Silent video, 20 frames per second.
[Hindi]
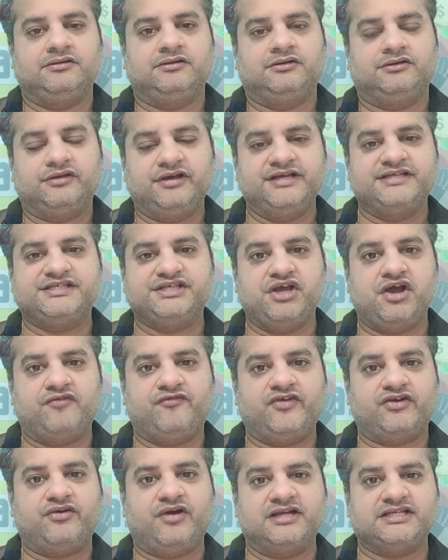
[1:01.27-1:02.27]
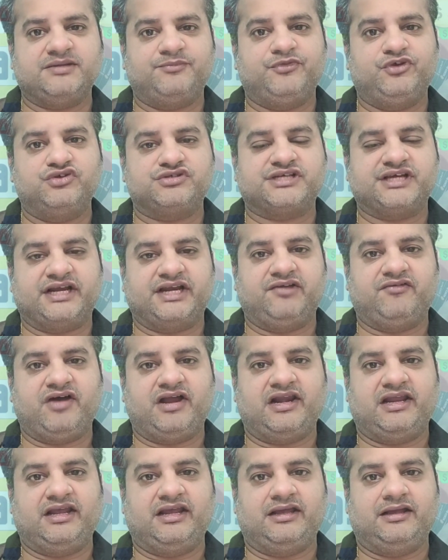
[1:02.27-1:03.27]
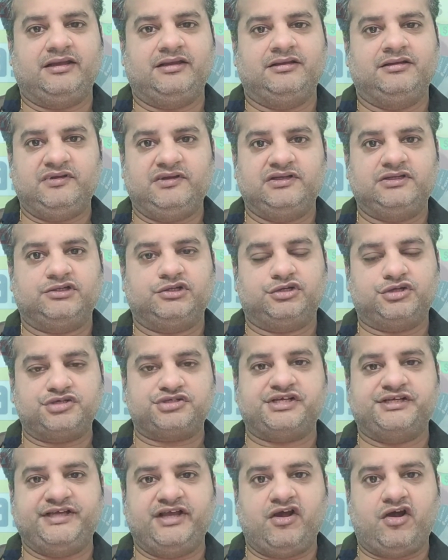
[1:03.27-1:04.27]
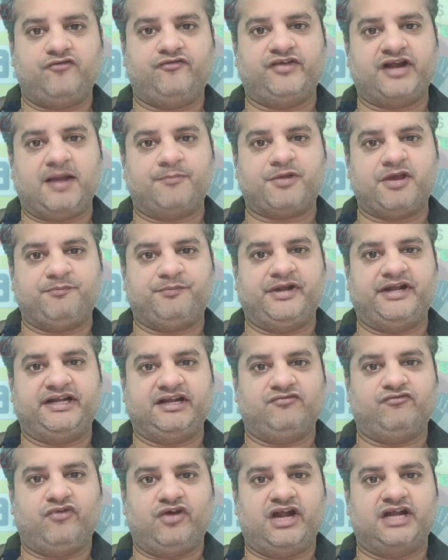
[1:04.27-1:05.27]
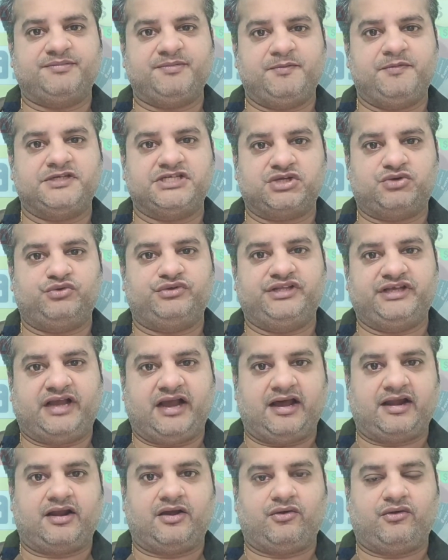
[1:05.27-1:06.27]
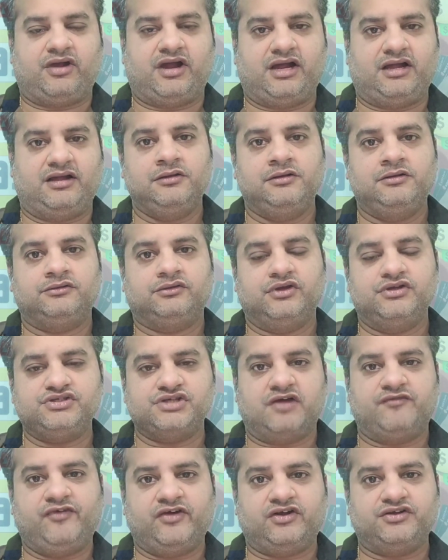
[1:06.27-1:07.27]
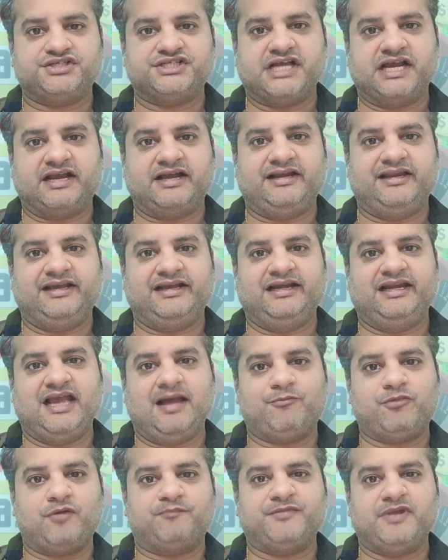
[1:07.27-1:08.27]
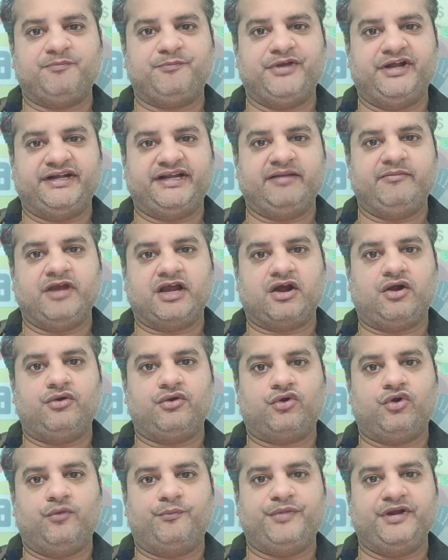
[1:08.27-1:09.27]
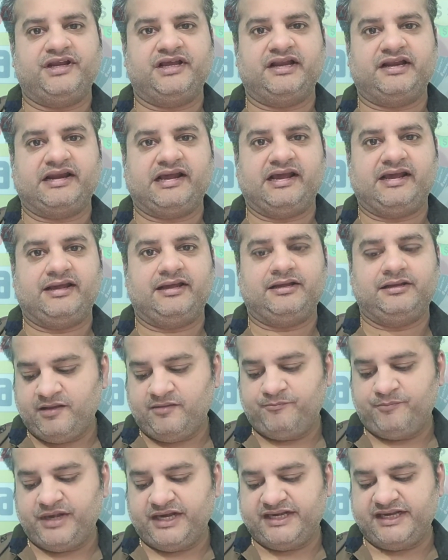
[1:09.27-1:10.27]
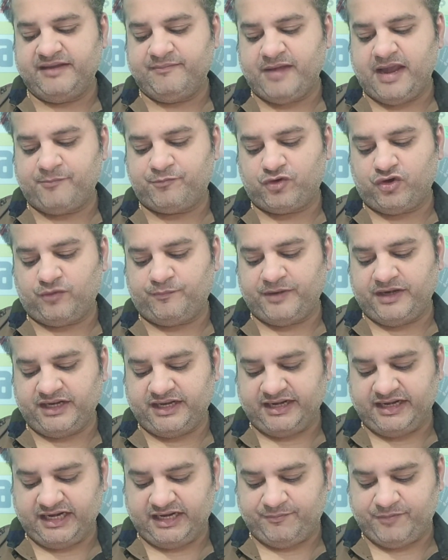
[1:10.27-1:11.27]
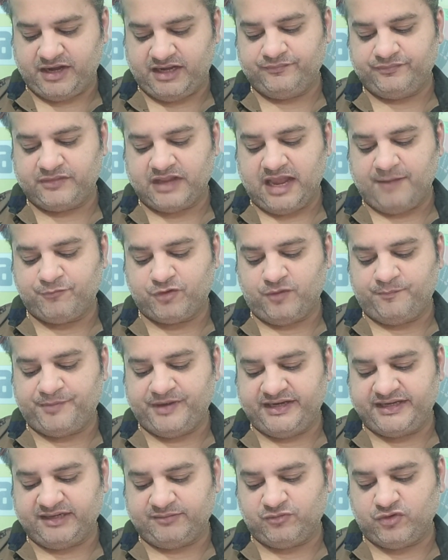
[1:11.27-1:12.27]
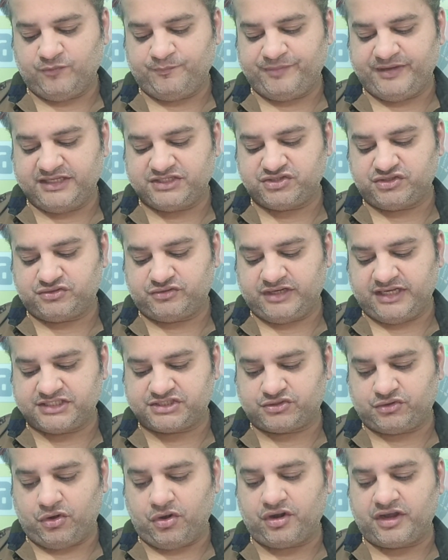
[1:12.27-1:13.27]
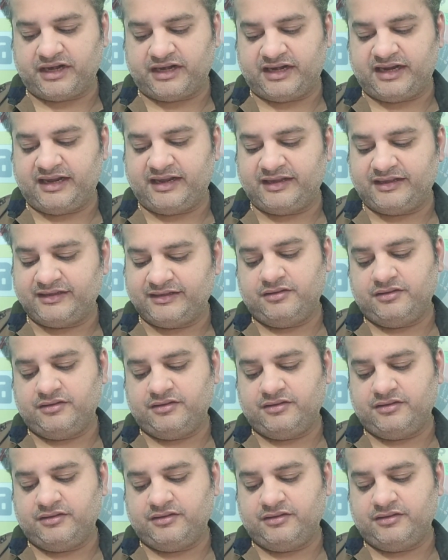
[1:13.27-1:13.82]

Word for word: तो इसी ऑफर को आज हम यूज करने वाले हैं तो दोस्तों ये ऑफर आपके पेटीएम वॉलेट में भी जरूर दिखा रहा होगा तो इस ऑफर को चेक करने के लिए आपको अपने पेटीएम अकाउंट को ओपन करना है पेटीएम ऐप को ओपन करने के बाद आपको पेटीएम होम पेज को थोड़ा स्क्रॉल करना है